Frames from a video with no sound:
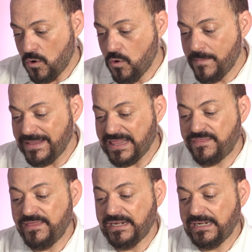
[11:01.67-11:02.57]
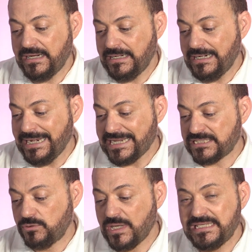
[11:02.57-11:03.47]
humedecer
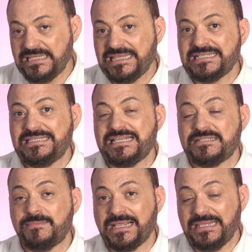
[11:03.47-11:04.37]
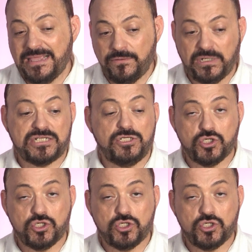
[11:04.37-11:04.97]
las toallitas desmaquilladoras,